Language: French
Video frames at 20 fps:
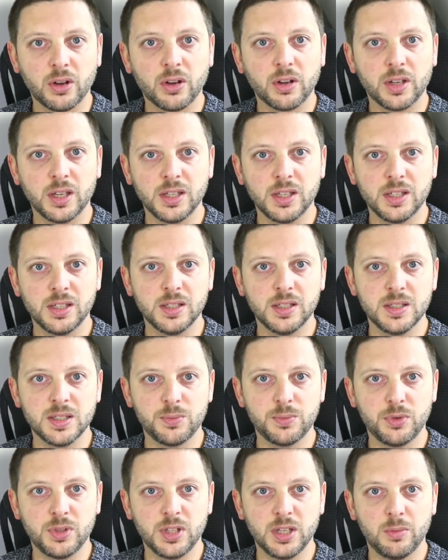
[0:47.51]
et qui est
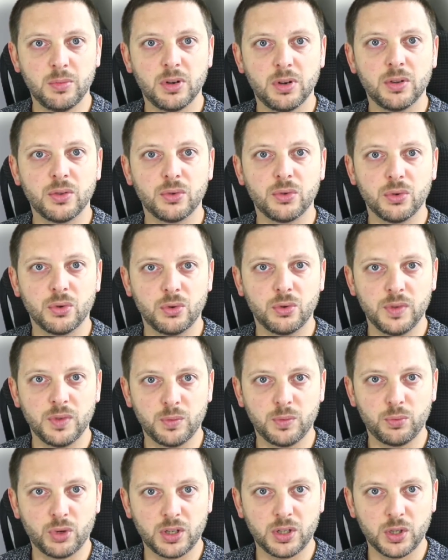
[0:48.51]
disponible sur
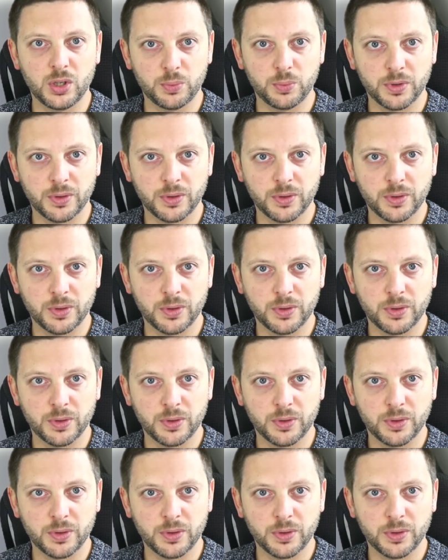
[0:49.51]
office.com.